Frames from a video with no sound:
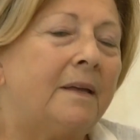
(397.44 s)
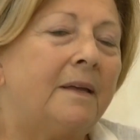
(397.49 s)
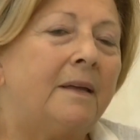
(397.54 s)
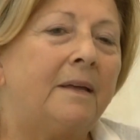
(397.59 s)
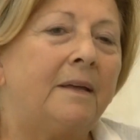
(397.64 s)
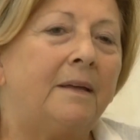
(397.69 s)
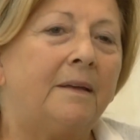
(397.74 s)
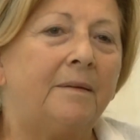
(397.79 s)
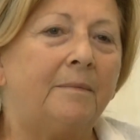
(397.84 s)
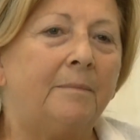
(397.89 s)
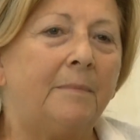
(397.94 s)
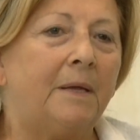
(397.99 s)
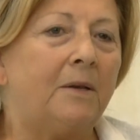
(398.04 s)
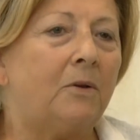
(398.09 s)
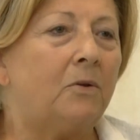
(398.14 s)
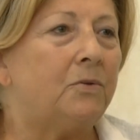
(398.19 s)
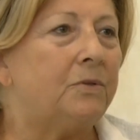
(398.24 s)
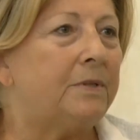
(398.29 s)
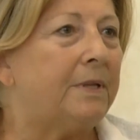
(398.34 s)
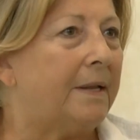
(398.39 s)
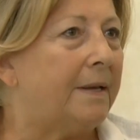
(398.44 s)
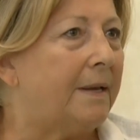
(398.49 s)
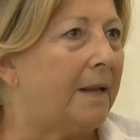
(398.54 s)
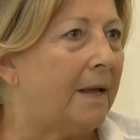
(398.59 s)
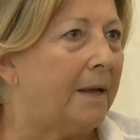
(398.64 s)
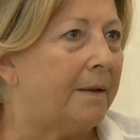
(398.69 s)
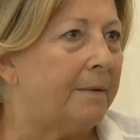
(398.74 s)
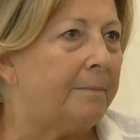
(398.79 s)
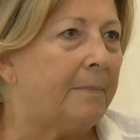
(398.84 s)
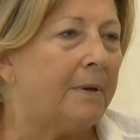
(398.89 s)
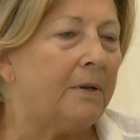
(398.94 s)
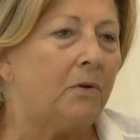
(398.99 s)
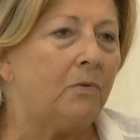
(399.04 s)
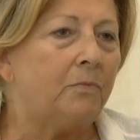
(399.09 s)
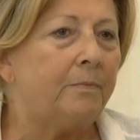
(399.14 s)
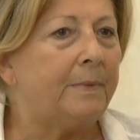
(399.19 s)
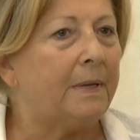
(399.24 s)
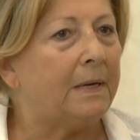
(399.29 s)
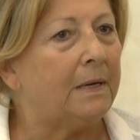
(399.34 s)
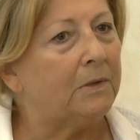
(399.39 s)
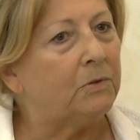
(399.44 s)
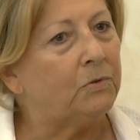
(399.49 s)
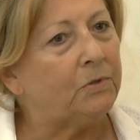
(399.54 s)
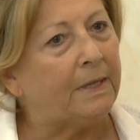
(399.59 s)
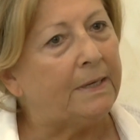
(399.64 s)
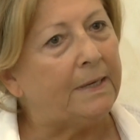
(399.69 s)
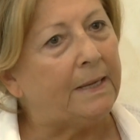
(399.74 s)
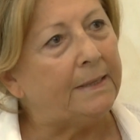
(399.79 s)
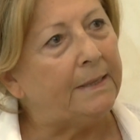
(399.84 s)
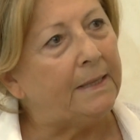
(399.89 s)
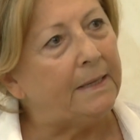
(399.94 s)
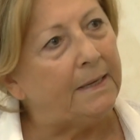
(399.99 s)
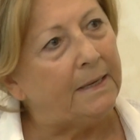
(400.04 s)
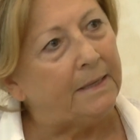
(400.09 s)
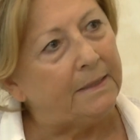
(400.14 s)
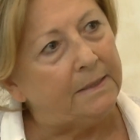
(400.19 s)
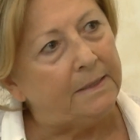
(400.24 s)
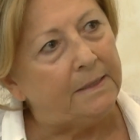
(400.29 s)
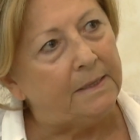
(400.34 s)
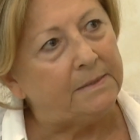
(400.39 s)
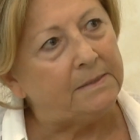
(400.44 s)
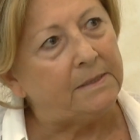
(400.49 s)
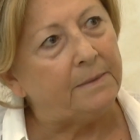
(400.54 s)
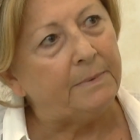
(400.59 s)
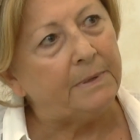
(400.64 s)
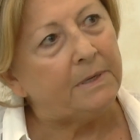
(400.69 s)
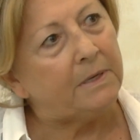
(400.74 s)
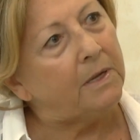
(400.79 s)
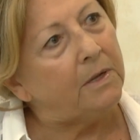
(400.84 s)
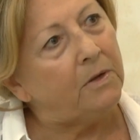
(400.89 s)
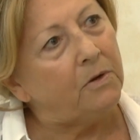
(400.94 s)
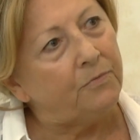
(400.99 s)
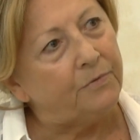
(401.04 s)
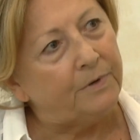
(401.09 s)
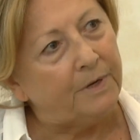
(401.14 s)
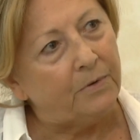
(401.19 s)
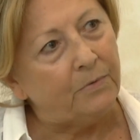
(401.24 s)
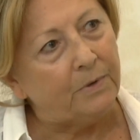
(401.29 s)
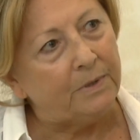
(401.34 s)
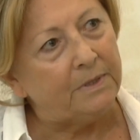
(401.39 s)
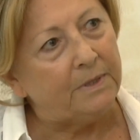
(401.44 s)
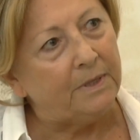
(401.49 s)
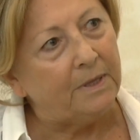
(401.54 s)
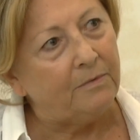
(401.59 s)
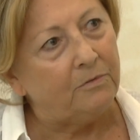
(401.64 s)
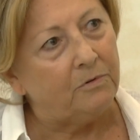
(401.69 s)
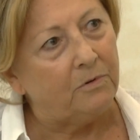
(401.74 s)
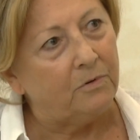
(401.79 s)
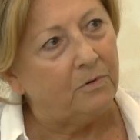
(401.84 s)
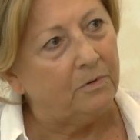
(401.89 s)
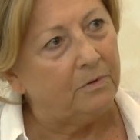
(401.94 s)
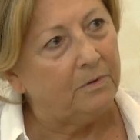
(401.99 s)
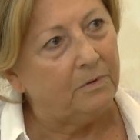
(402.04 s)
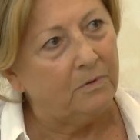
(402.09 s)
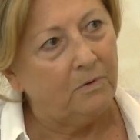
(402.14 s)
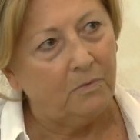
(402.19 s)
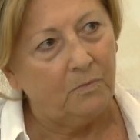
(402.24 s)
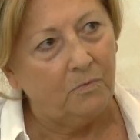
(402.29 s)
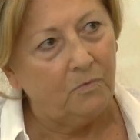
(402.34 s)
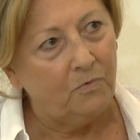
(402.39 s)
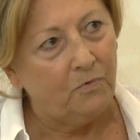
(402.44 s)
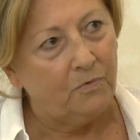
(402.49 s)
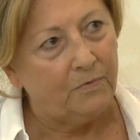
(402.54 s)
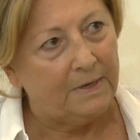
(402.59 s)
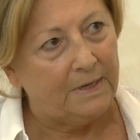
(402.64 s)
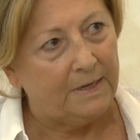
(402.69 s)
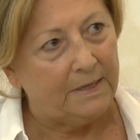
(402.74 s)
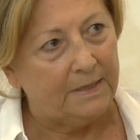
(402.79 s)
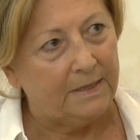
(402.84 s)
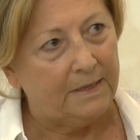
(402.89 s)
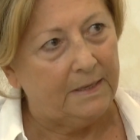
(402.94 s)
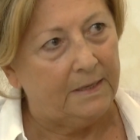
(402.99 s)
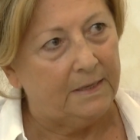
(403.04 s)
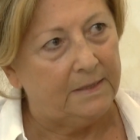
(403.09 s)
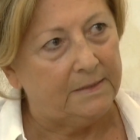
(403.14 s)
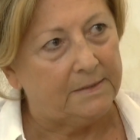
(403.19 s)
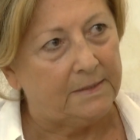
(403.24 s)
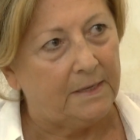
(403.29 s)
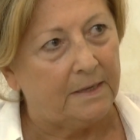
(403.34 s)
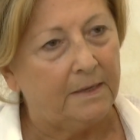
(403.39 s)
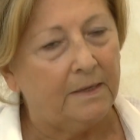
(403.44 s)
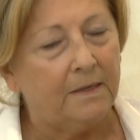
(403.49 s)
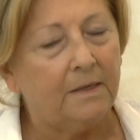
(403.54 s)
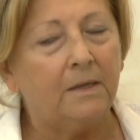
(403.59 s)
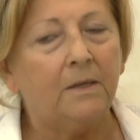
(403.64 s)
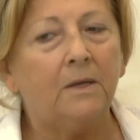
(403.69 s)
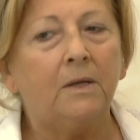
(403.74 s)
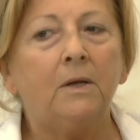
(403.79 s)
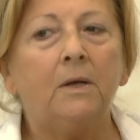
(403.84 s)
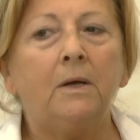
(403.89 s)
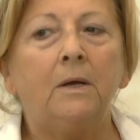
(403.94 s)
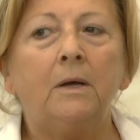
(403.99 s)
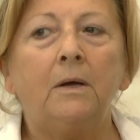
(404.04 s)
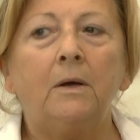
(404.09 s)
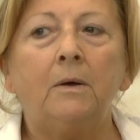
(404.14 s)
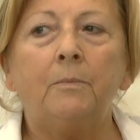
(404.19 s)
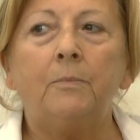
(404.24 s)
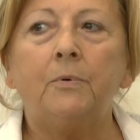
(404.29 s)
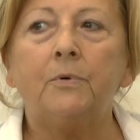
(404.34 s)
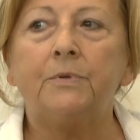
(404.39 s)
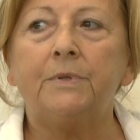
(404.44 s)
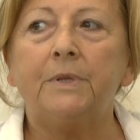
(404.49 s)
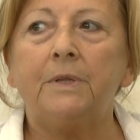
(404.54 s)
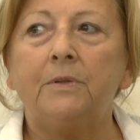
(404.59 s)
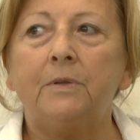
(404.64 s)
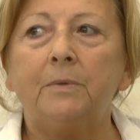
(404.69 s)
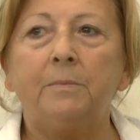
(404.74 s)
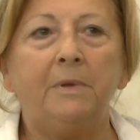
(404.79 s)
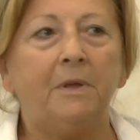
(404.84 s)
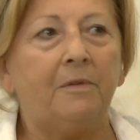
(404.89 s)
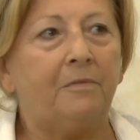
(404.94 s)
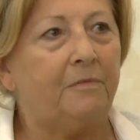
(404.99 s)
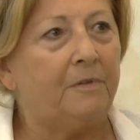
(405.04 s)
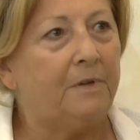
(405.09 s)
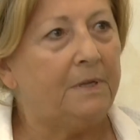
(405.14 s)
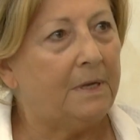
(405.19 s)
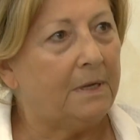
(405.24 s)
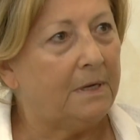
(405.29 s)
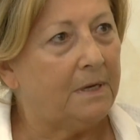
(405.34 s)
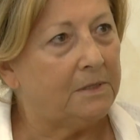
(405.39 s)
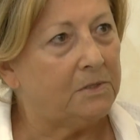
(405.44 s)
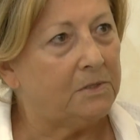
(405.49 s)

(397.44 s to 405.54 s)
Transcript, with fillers: e mi allontanai, ma non mi allontanai dalla chiesa perché io frequentavo comunque la chiesa. Portate i miei figli alla